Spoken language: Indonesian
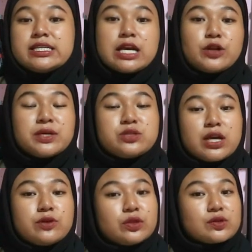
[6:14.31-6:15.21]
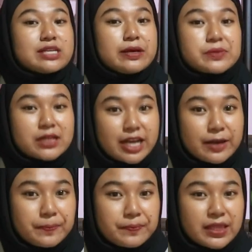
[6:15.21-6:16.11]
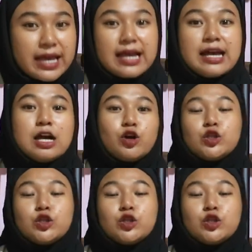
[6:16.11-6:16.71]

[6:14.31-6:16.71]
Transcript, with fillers: Jangan lupa juga untuk subscribe ya